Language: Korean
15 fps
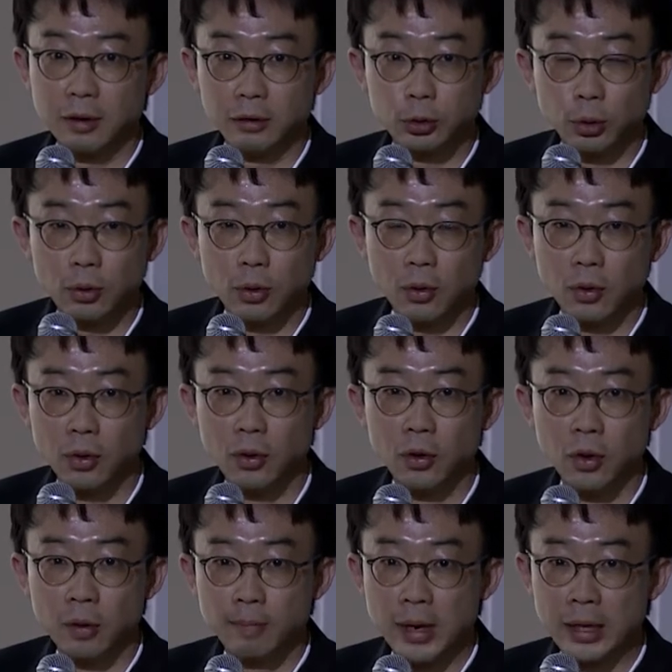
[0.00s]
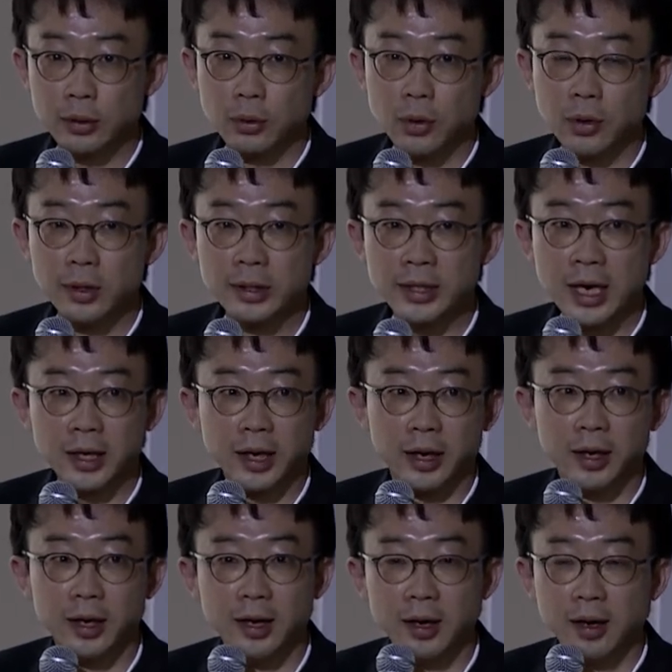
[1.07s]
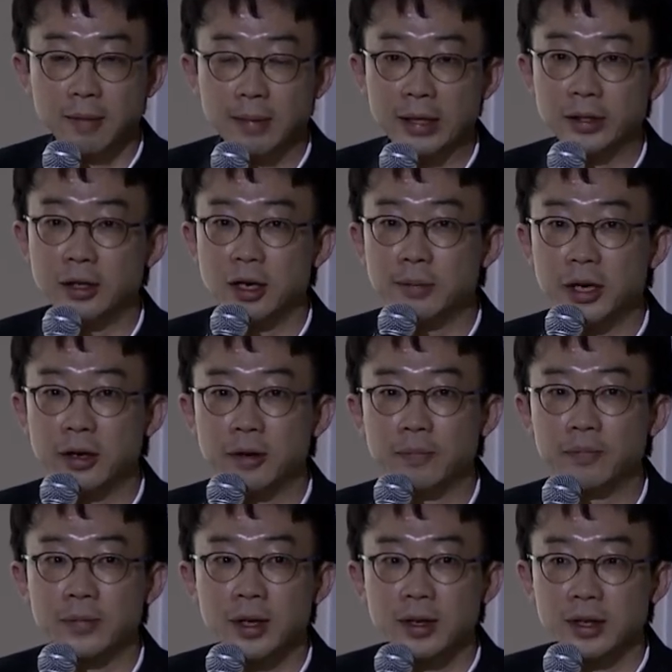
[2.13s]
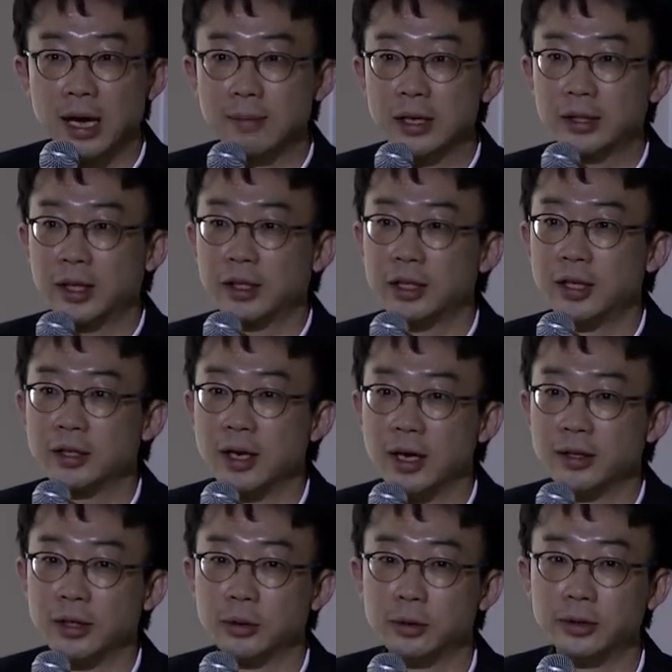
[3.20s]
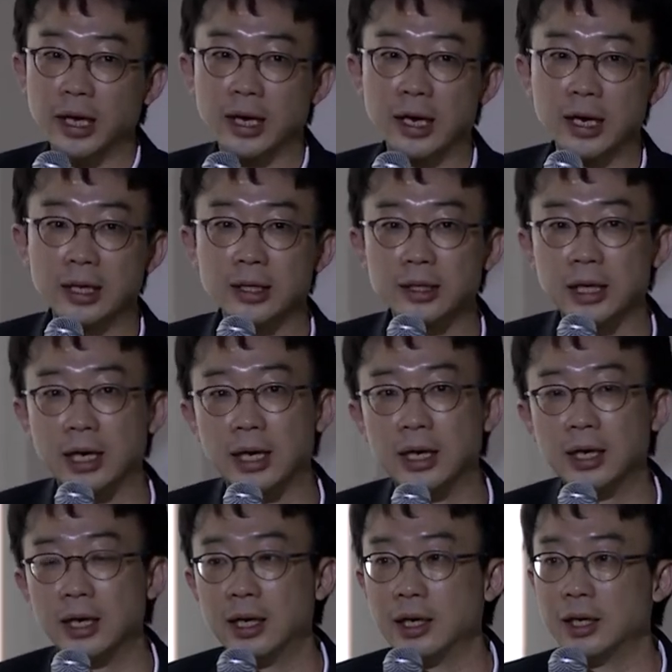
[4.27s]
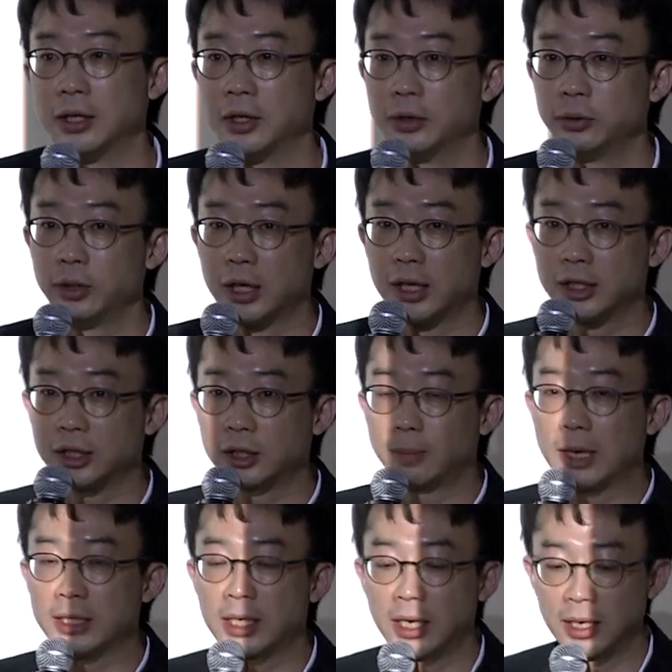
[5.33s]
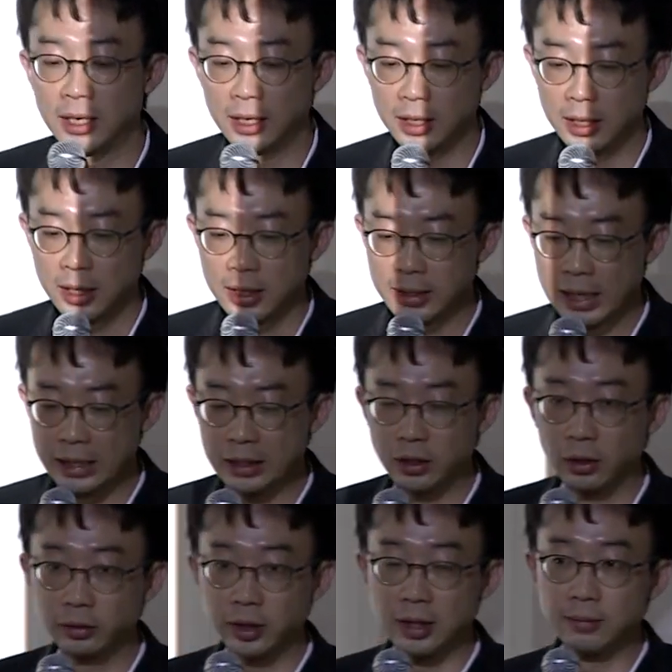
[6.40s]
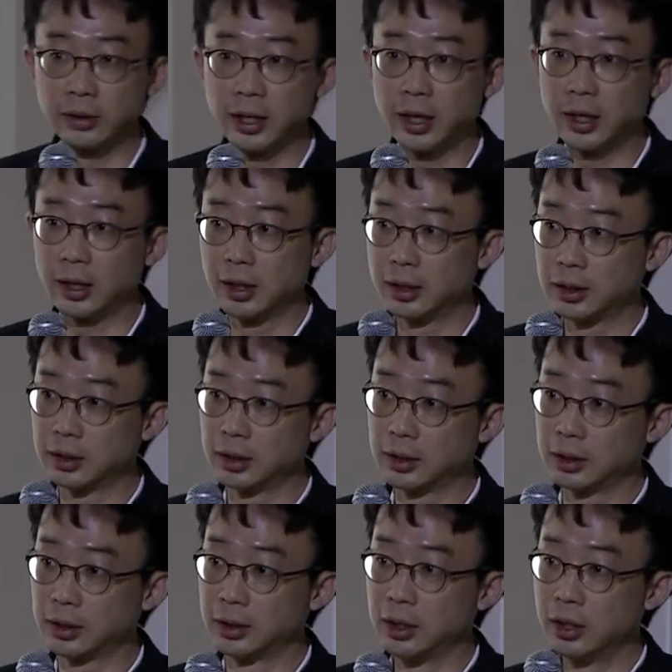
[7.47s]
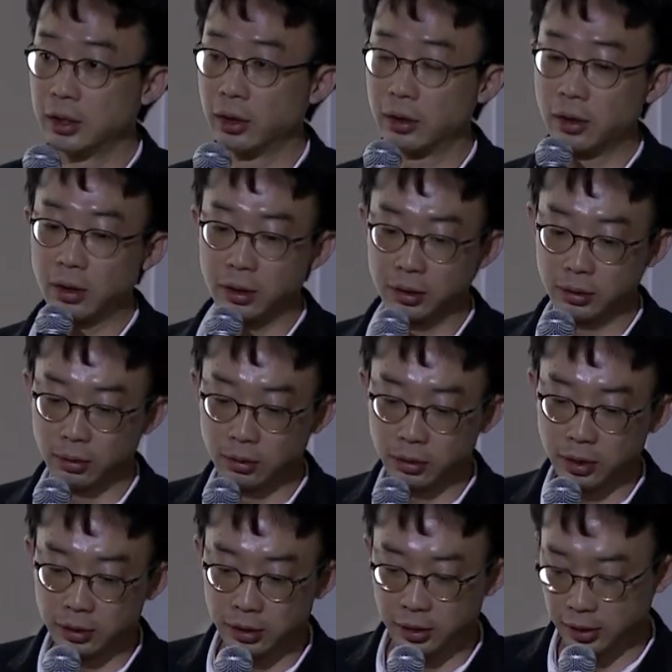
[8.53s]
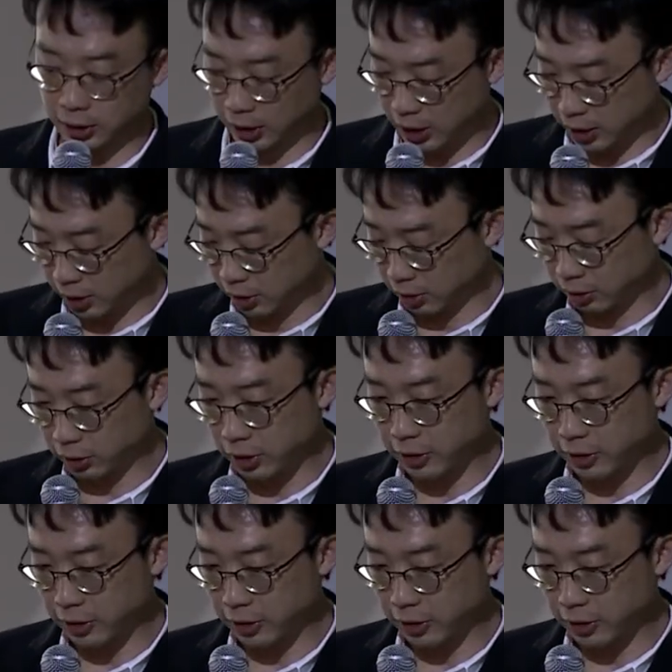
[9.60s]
더 좋고 빠르고 싸게 만들려면 남한테 기대선안 되고 내가 해야 된다. 우리가 직접 하자라는 것 때문에 그 여러 솔루션들을 쓰게 되는